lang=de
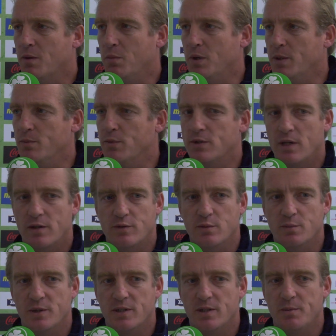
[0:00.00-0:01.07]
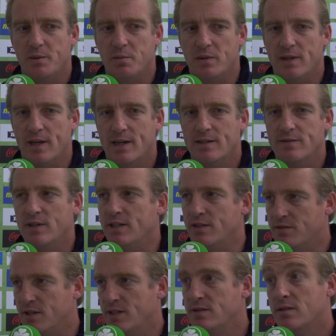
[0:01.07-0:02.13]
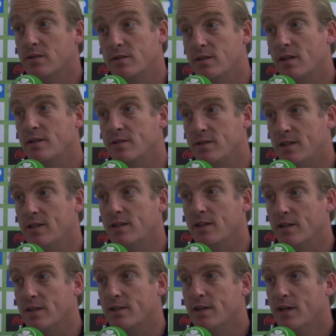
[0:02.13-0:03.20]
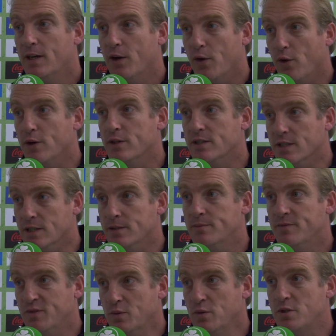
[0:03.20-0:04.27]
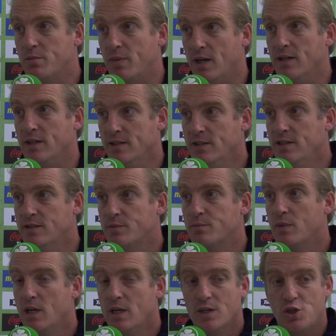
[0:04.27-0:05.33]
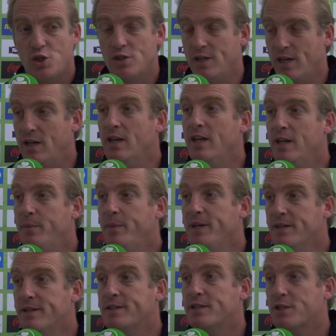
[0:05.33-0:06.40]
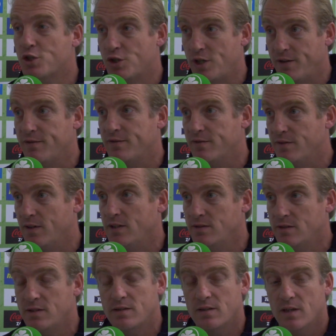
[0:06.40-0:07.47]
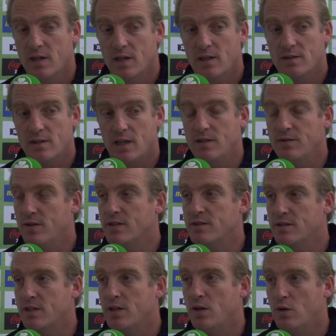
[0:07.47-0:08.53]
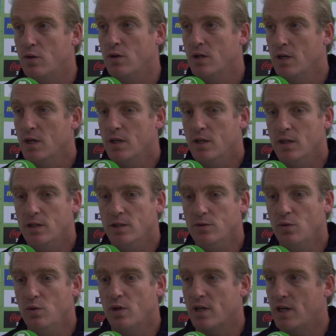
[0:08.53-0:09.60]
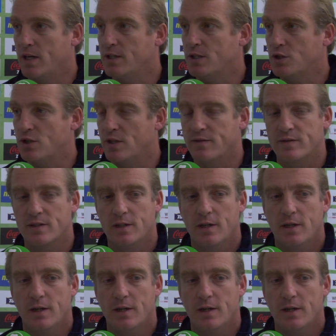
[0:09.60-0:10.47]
geblieben. Und dafür möchte ich mich bedanken, weil ich weiß, das ist eine Seltenheit heute im Fußball, in diesem schnelllebigen Geschäft, weil es ist teilweise ja auch äh, nur noch ein Geschäft.